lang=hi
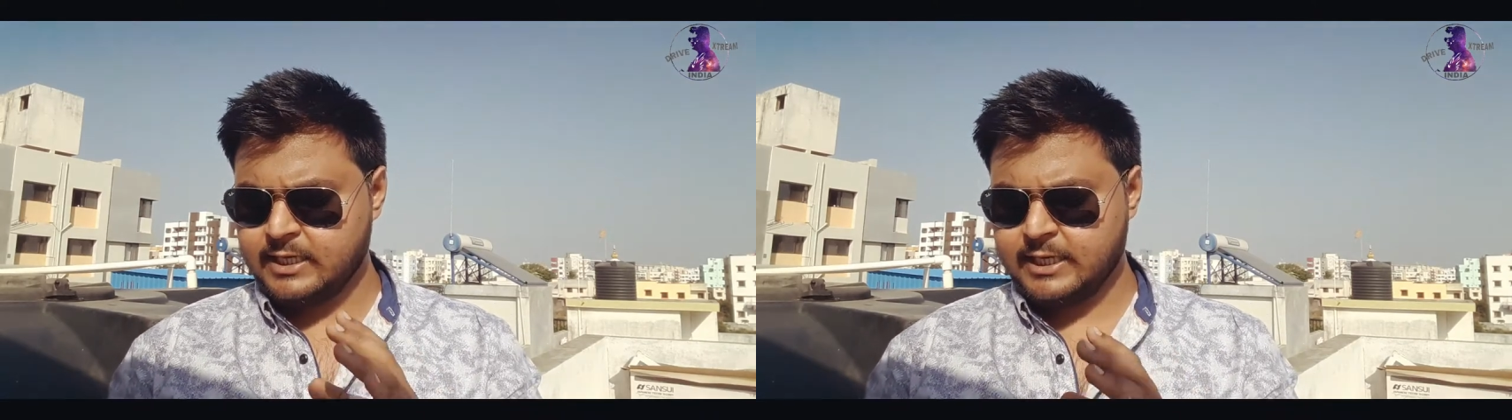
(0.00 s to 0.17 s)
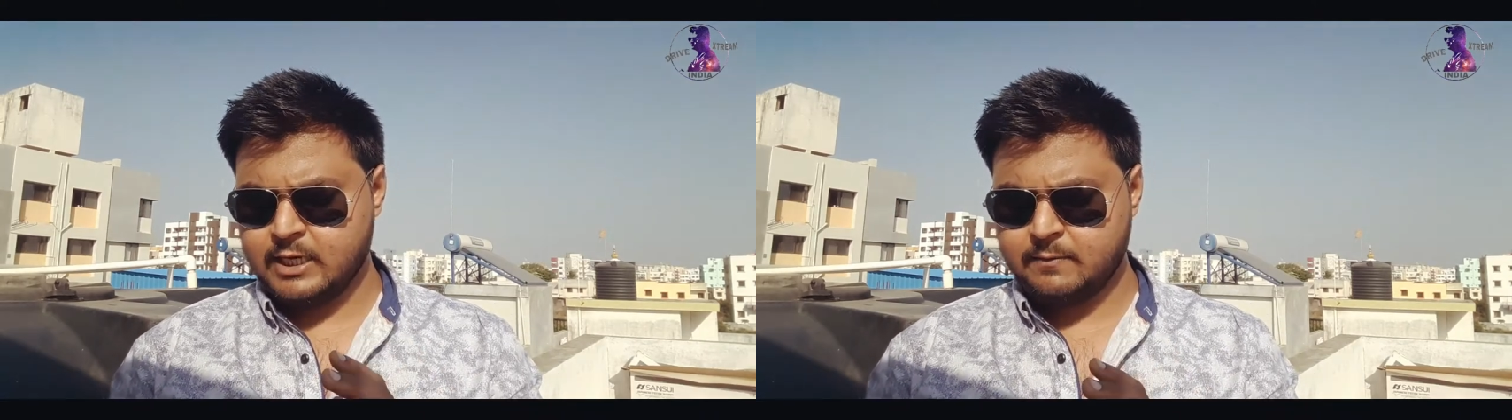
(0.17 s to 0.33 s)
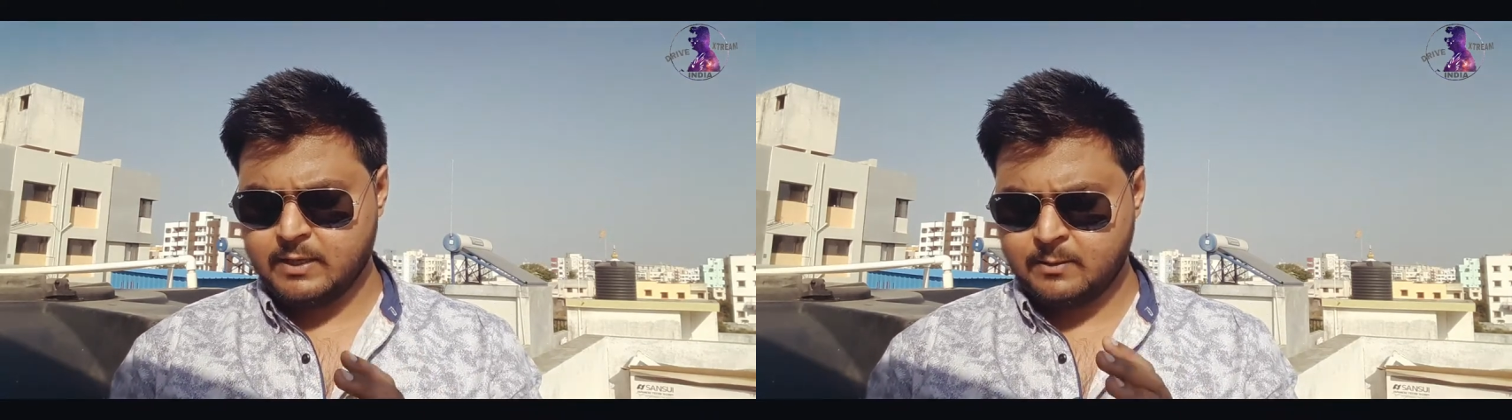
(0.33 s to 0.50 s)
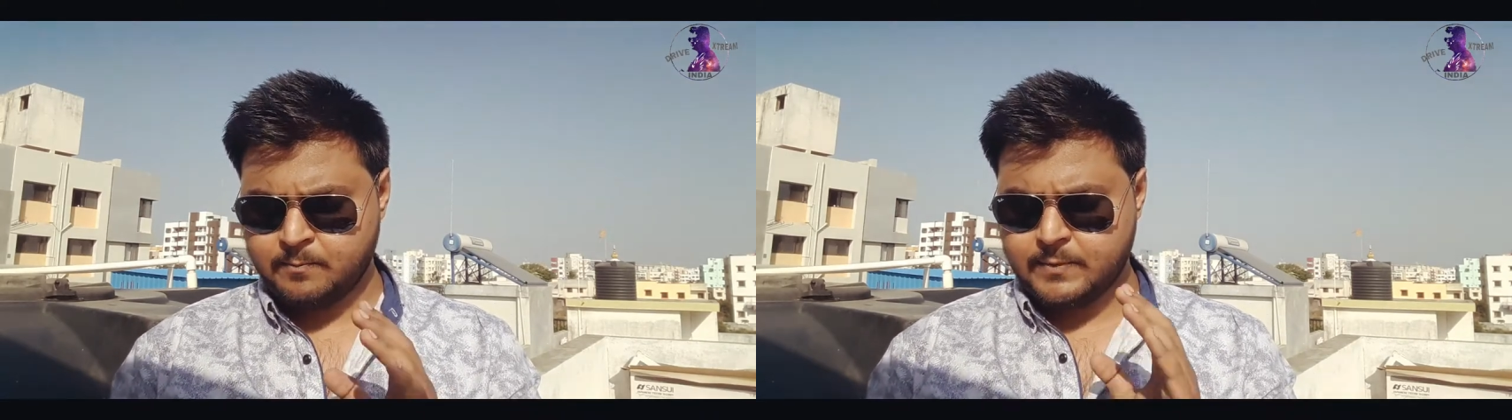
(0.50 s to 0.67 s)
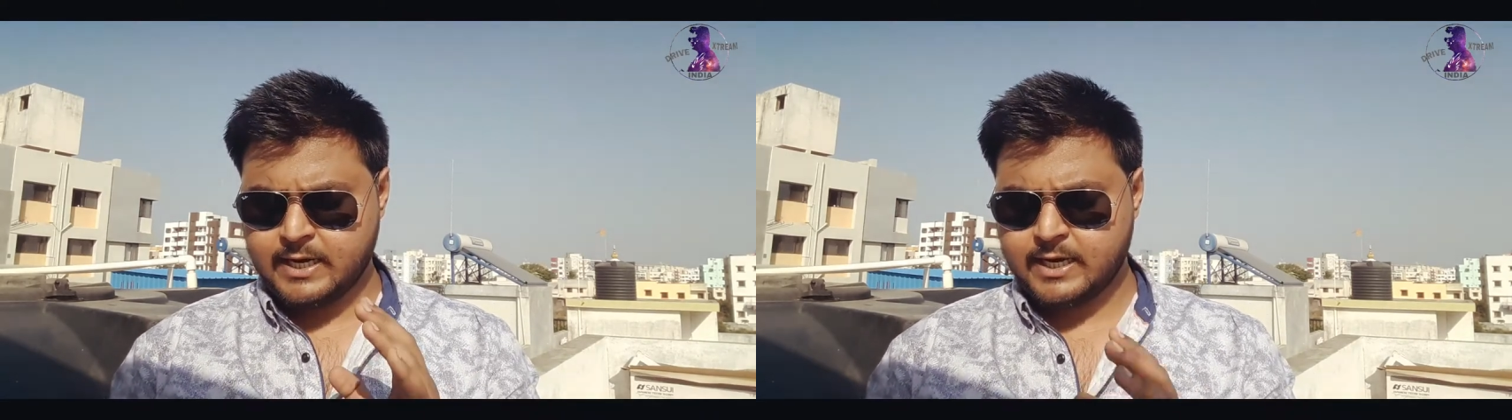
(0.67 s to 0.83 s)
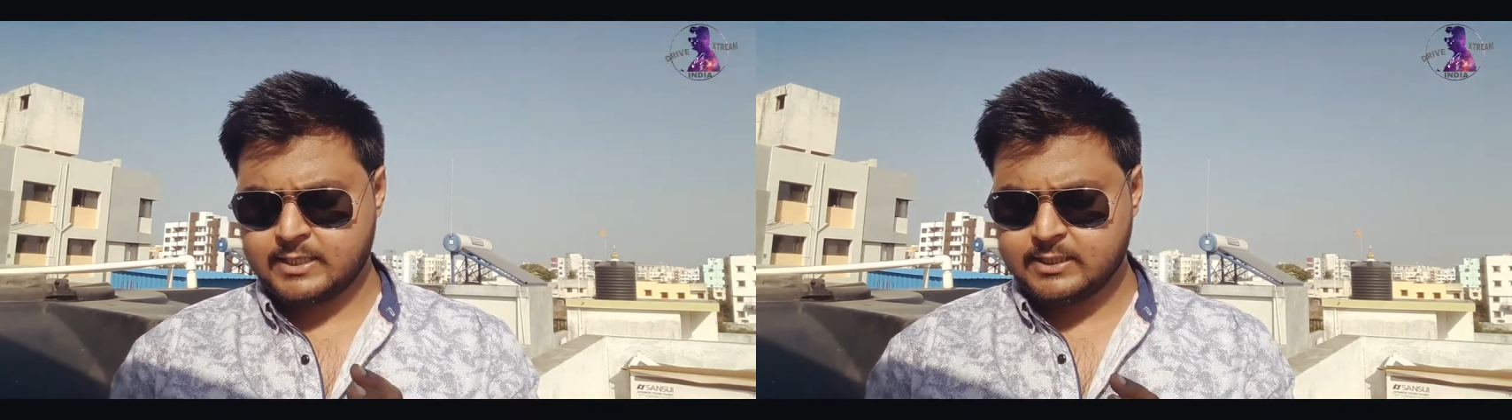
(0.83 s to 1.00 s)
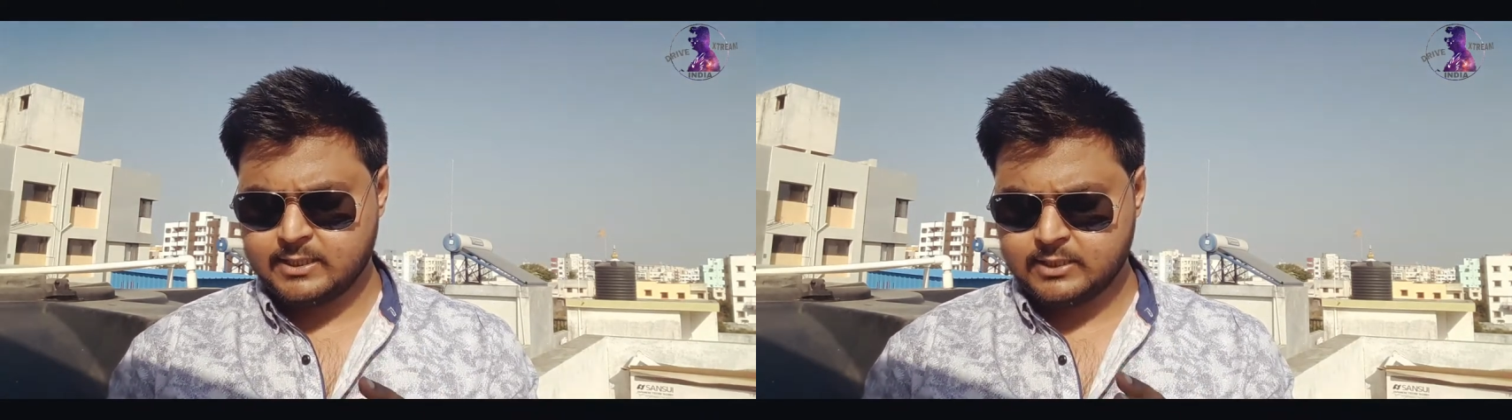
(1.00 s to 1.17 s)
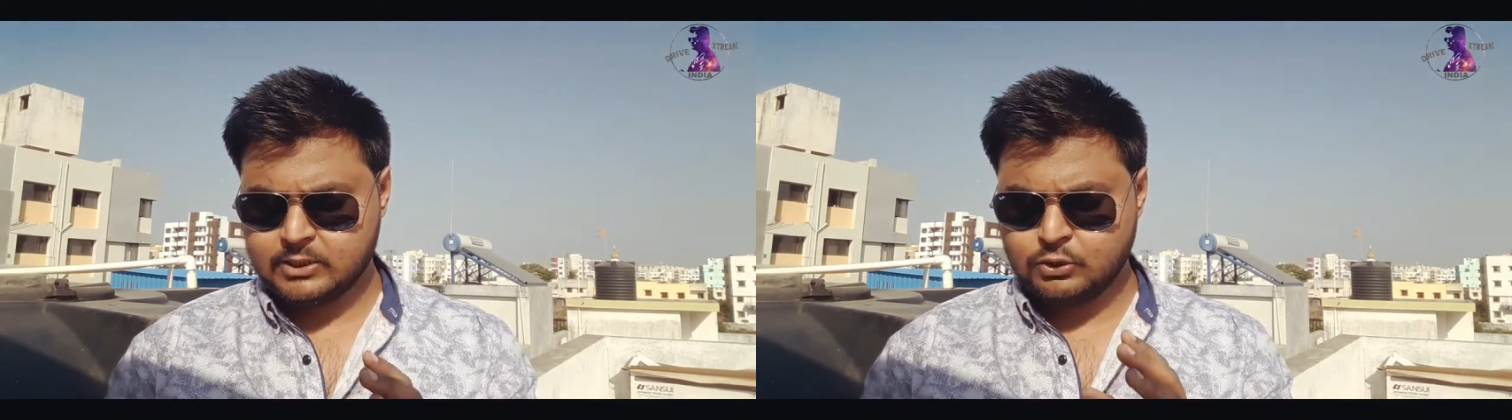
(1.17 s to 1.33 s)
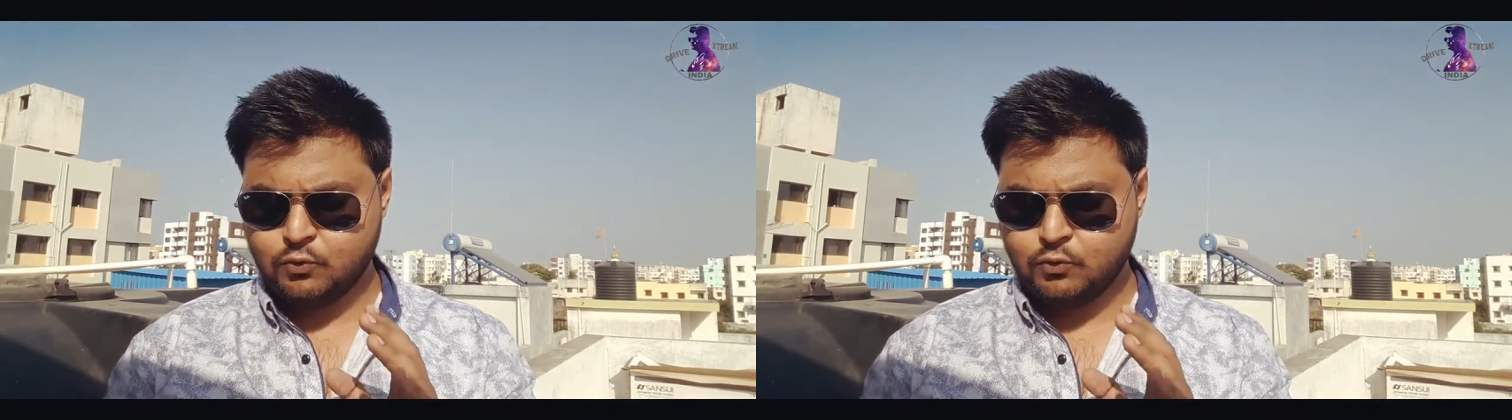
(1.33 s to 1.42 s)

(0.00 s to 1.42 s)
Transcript: ई डी बी ब्रेक असिस्ट